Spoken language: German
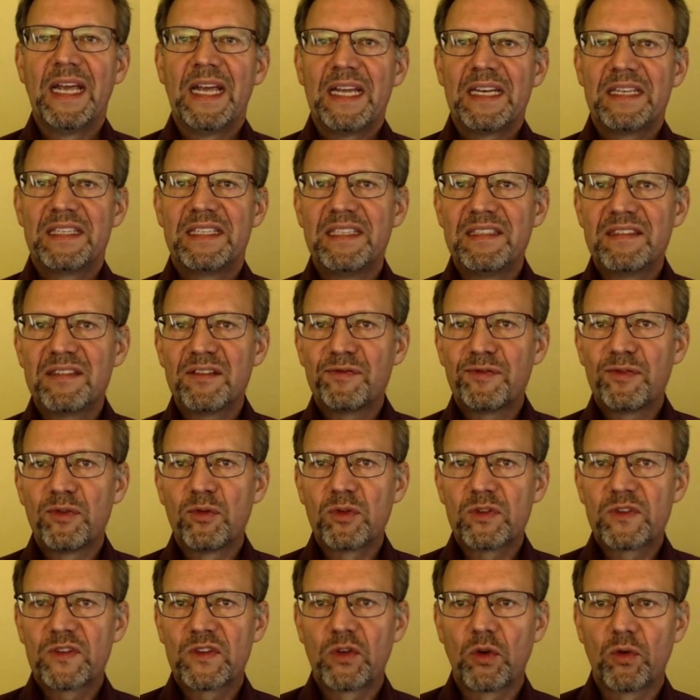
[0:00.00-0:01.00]
Diese
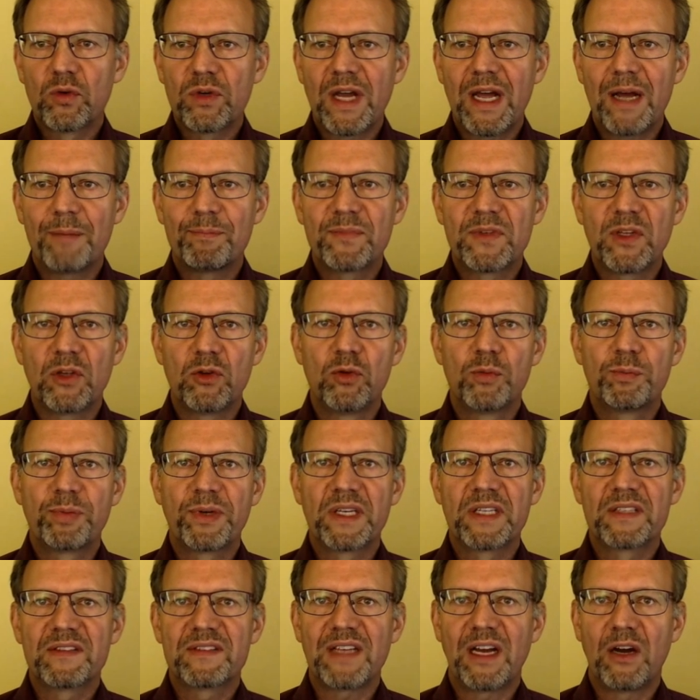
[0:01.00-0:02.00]
Funktion habt ihr
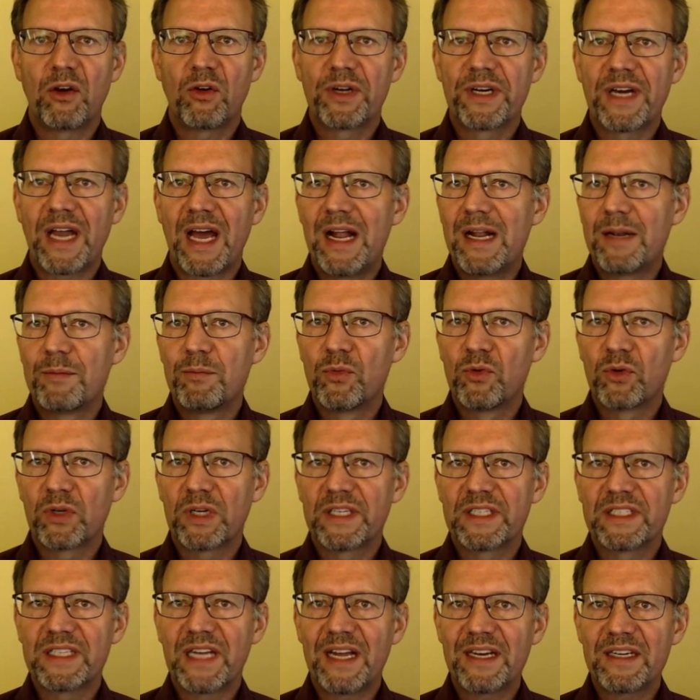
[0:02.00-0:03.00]
übrigens auch in allen
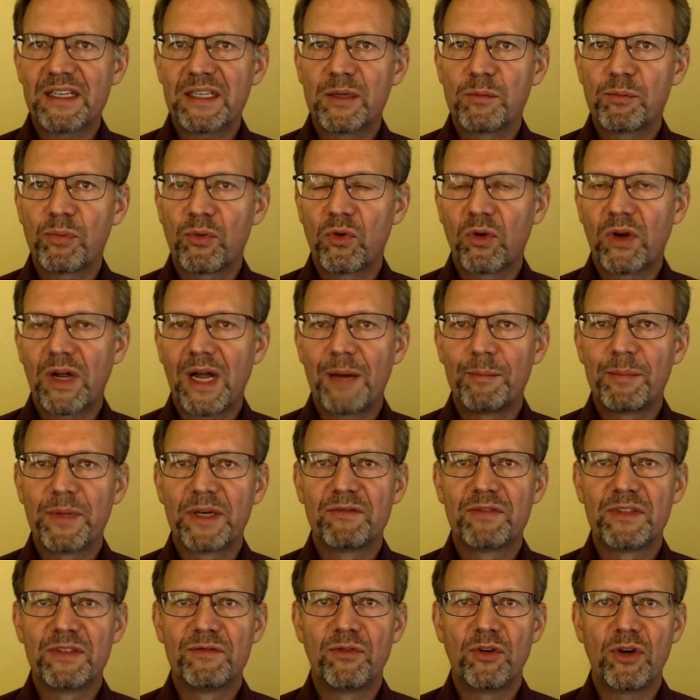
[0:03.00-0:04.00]
möglichen anderen Programmen
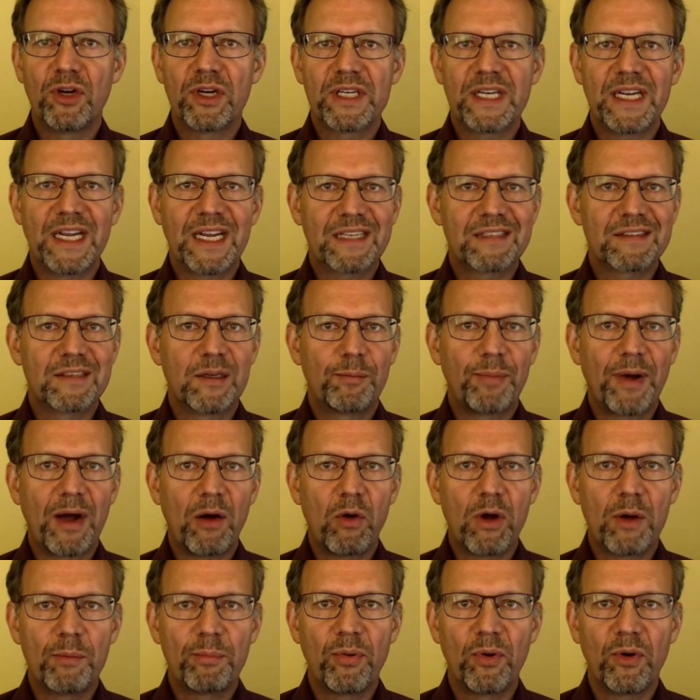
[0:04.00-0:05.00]
wie Word, Excel,
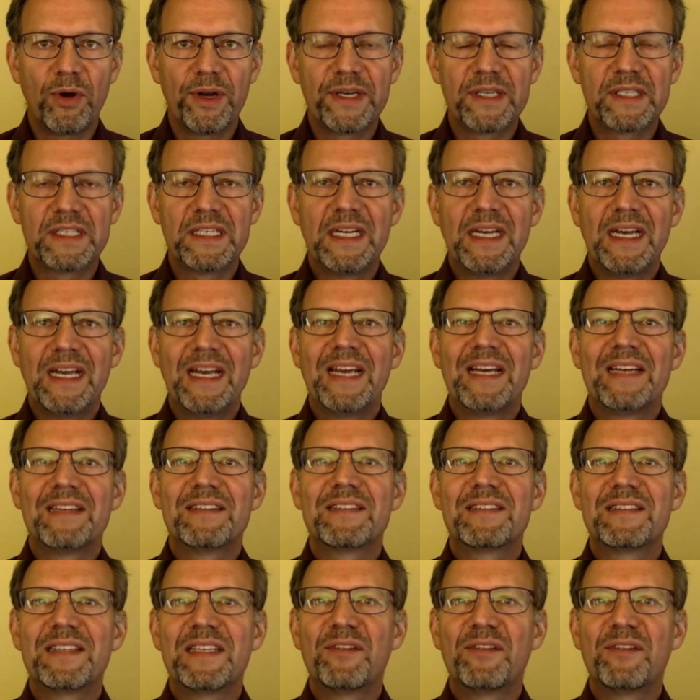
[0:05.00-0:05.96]
PowerPoint. Sie